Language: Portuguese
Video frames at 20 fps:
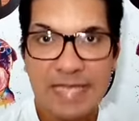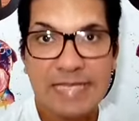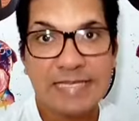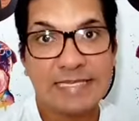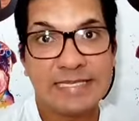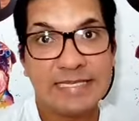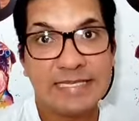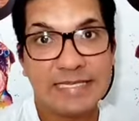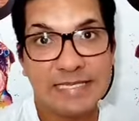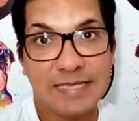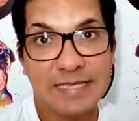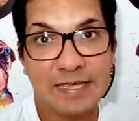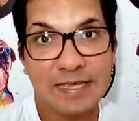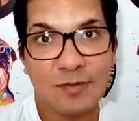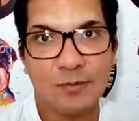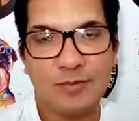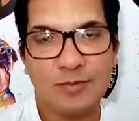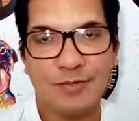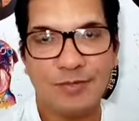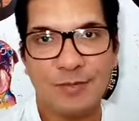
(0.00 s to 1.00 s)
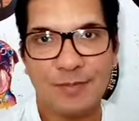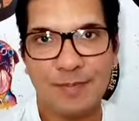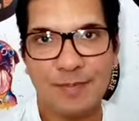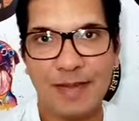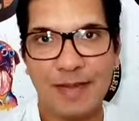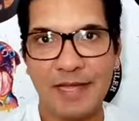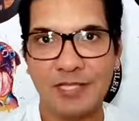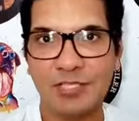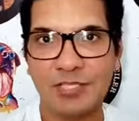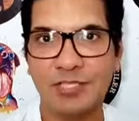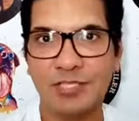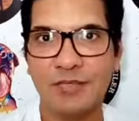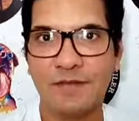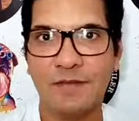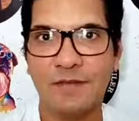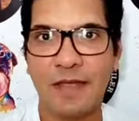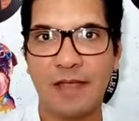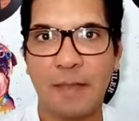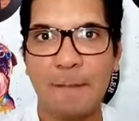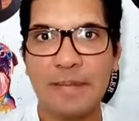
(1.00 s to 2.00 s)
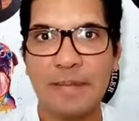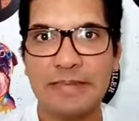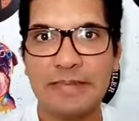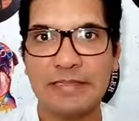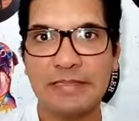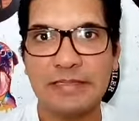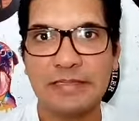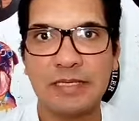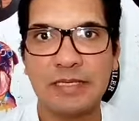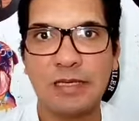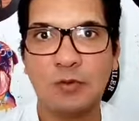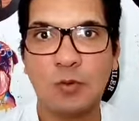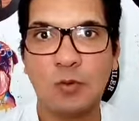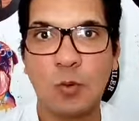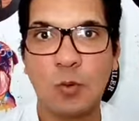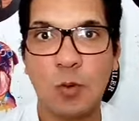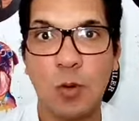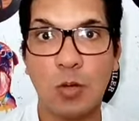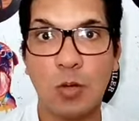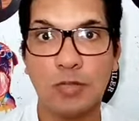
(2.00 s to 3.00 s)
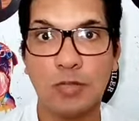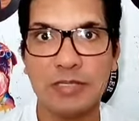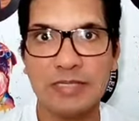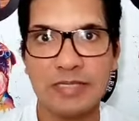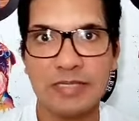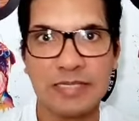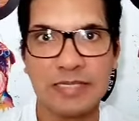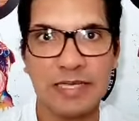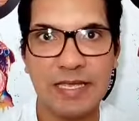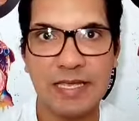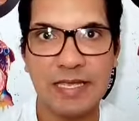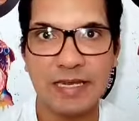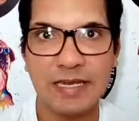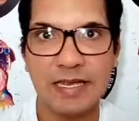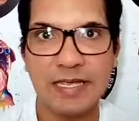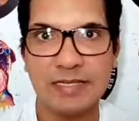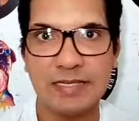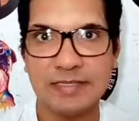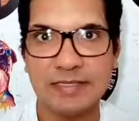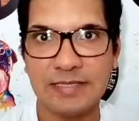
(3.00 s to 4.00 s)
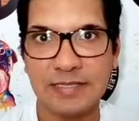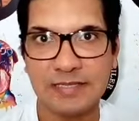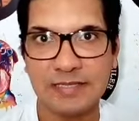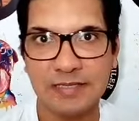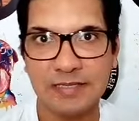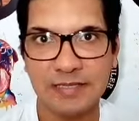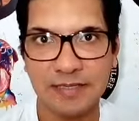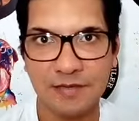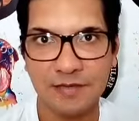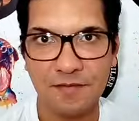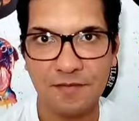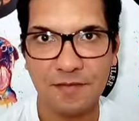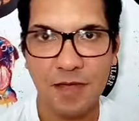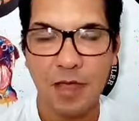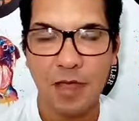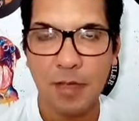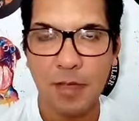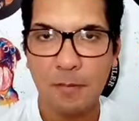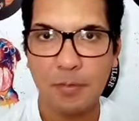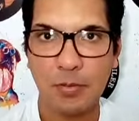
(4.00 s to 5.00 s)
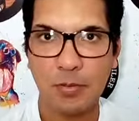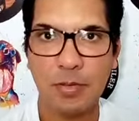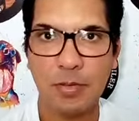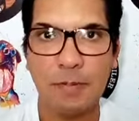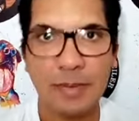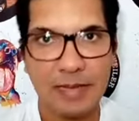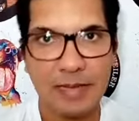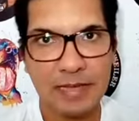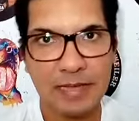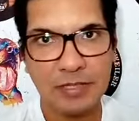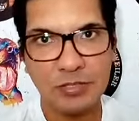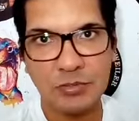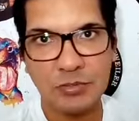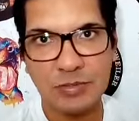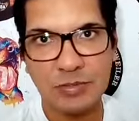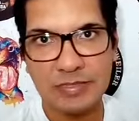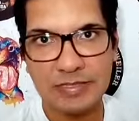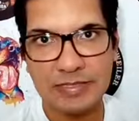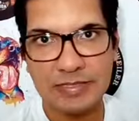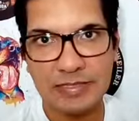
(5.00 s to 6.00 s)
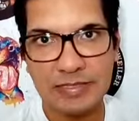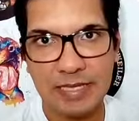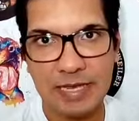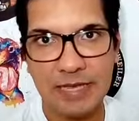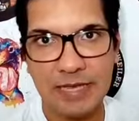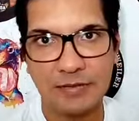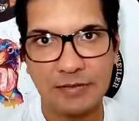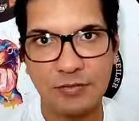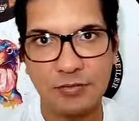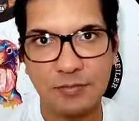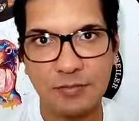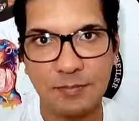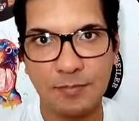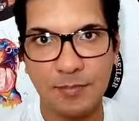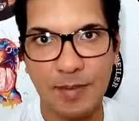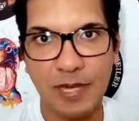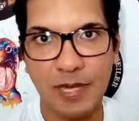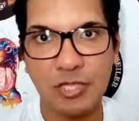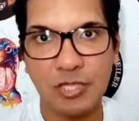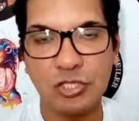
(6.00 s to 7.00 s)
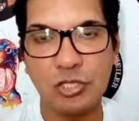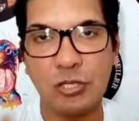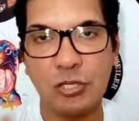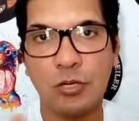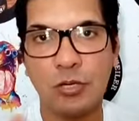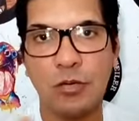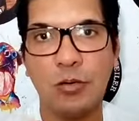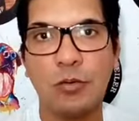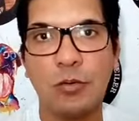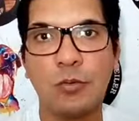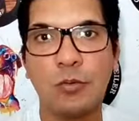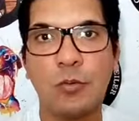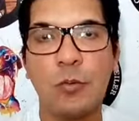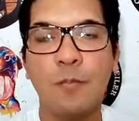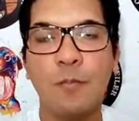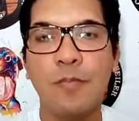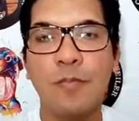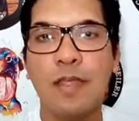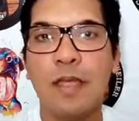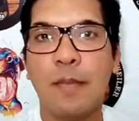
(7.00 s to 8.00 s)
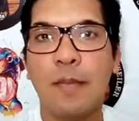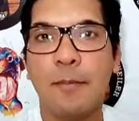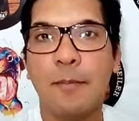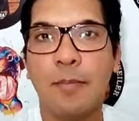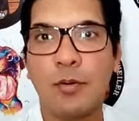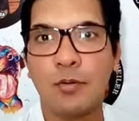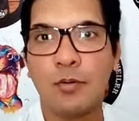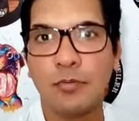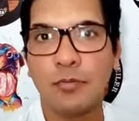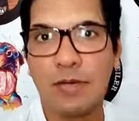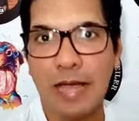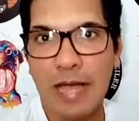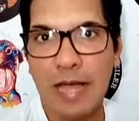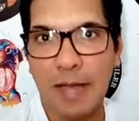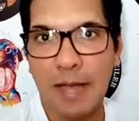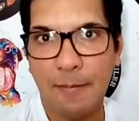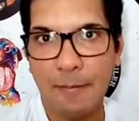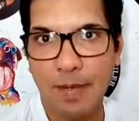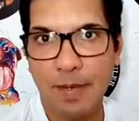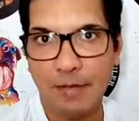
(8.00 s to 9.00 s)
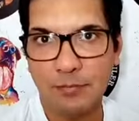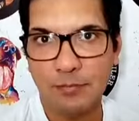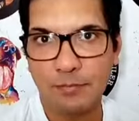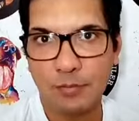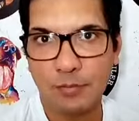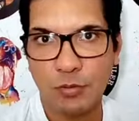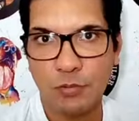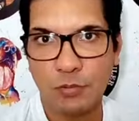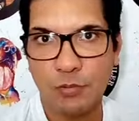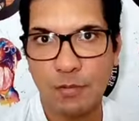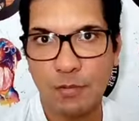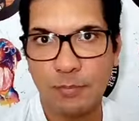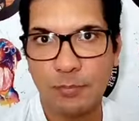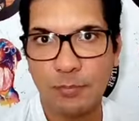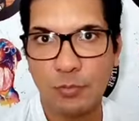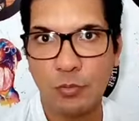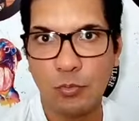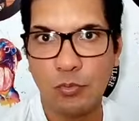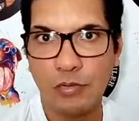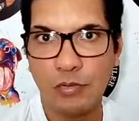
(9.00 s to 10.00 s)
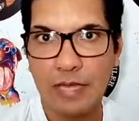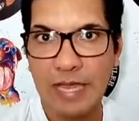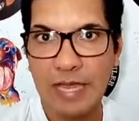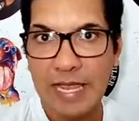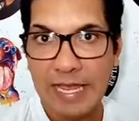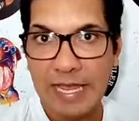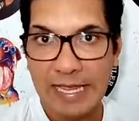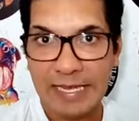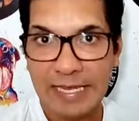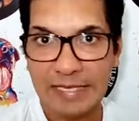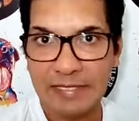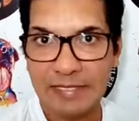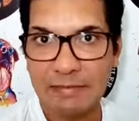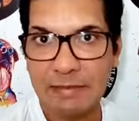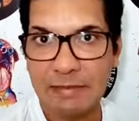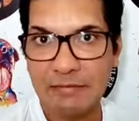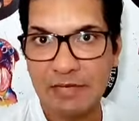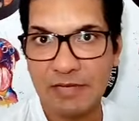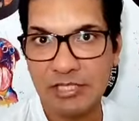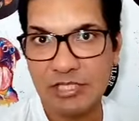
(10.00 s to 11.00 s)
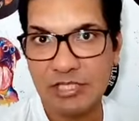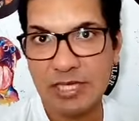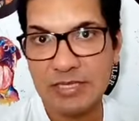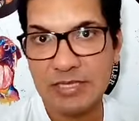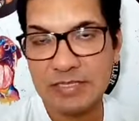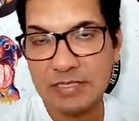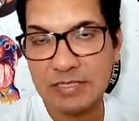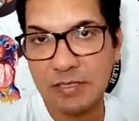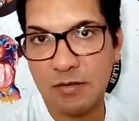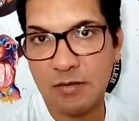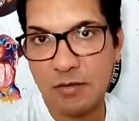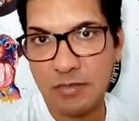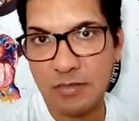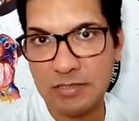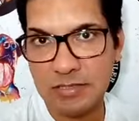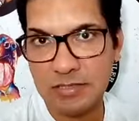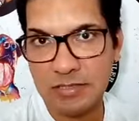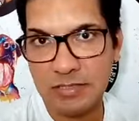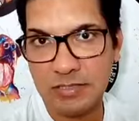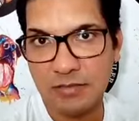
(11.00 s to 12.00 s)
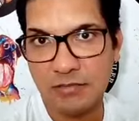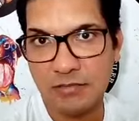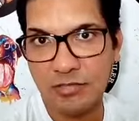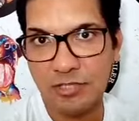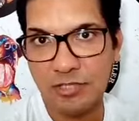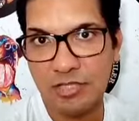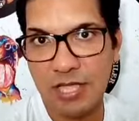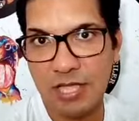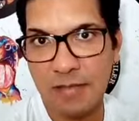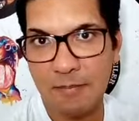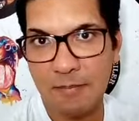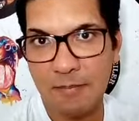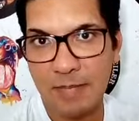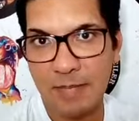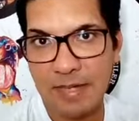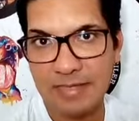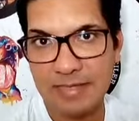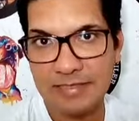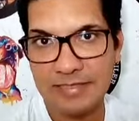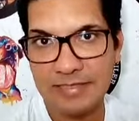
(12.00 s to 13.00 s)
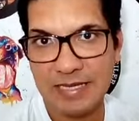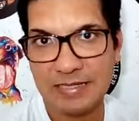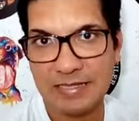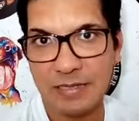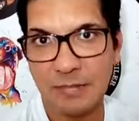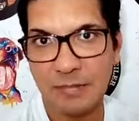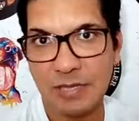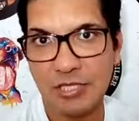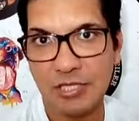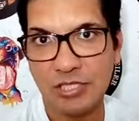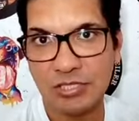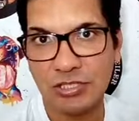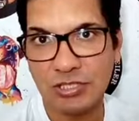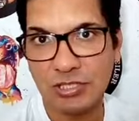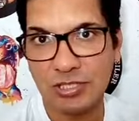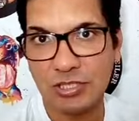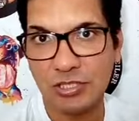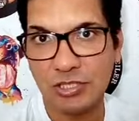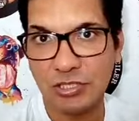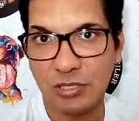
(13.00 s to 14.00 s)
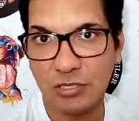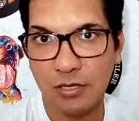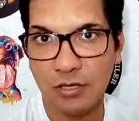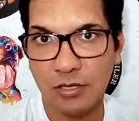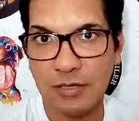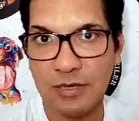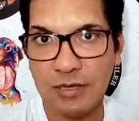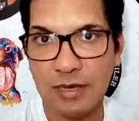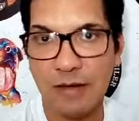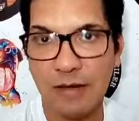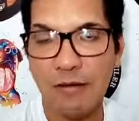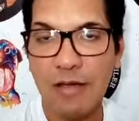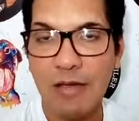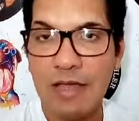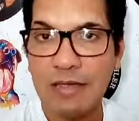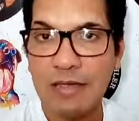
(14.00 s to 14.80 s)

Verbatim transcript: Se o seu pet estiver apresentando coceira excessiva por uma picada de um inseto, de um pernilongo, por um carrapato, por uma pulga. Ele também vai estar se coçando demasiadamente neste local,